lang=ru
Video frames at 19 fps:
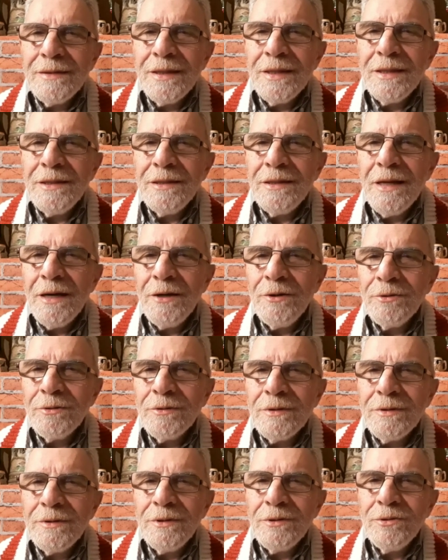
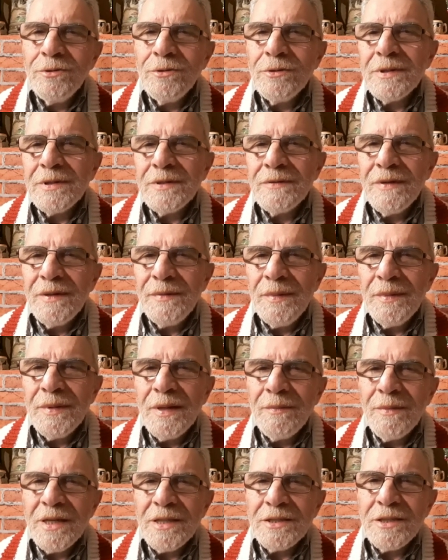доедают еду за своими
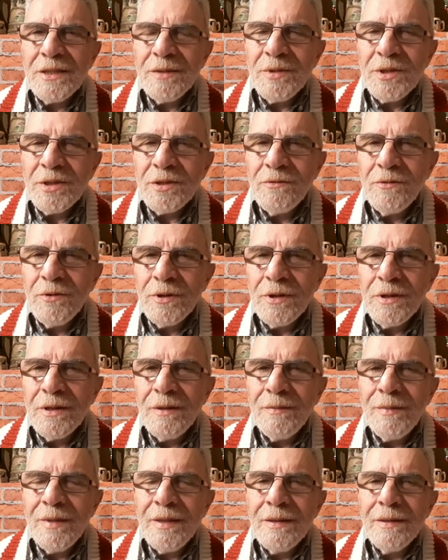домашними
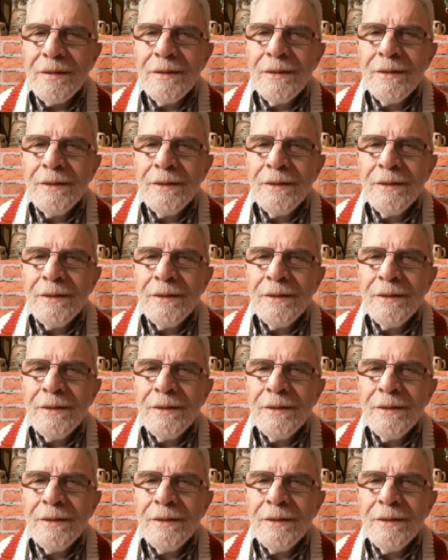животными.